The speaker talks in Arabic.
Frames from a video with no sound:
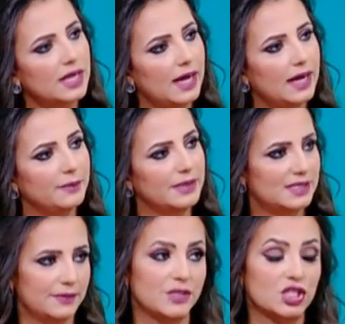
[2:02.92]
لحال بس
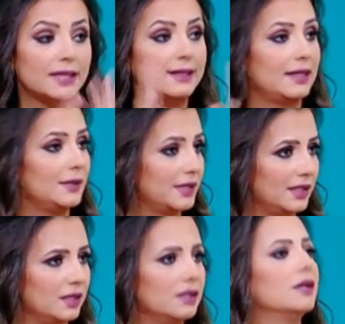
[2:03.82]
آه. بشكل عام
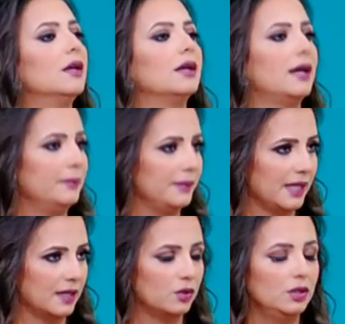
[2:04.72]
خلال النهار عم
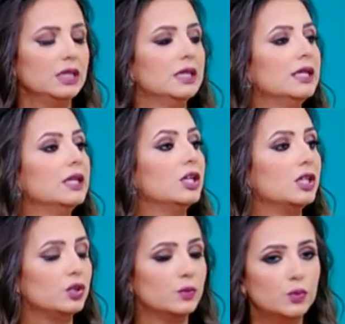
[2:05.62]
بياكل, عم بيأكل.
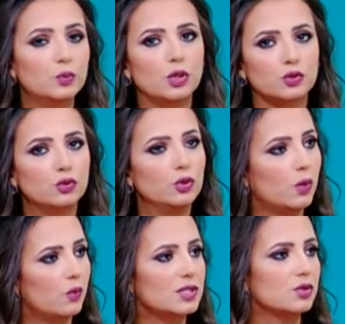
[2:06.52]
آه نموه طوله
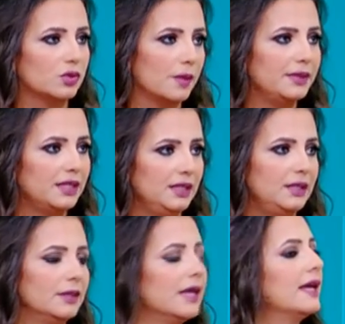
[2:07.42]
ووزنه
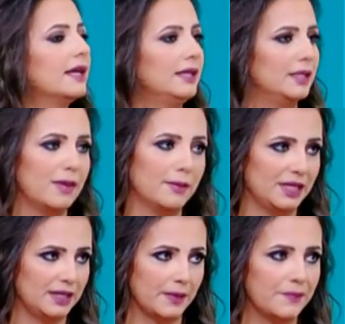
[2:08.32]
طبيعي هيك احنا ما
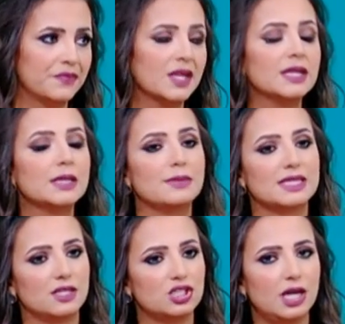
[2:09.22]
بنقلق
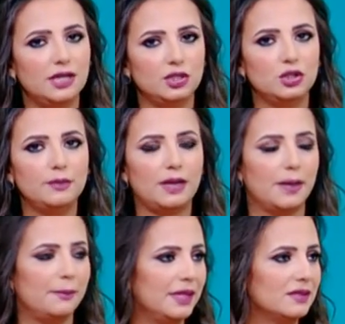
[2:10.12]
بس عشان اليوم
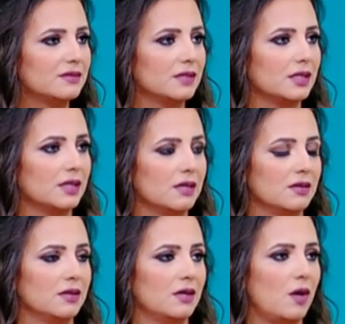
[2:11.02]
حبيت آه،,
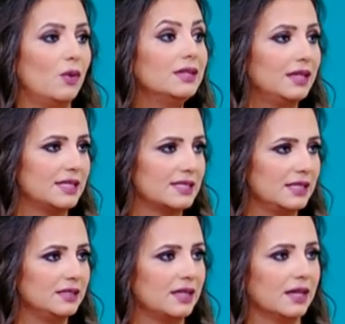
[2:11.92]
آه اوضح
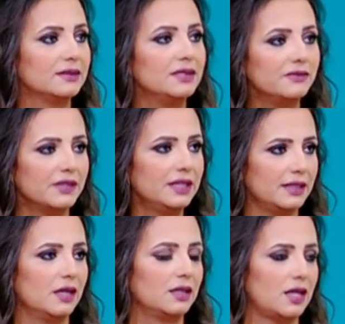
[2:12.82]
للسيدات كيف
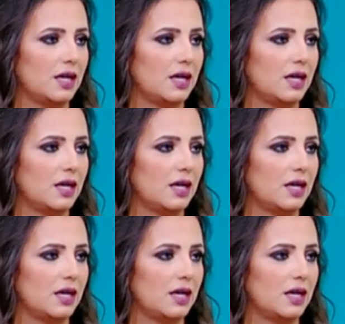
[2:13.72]
احنا ك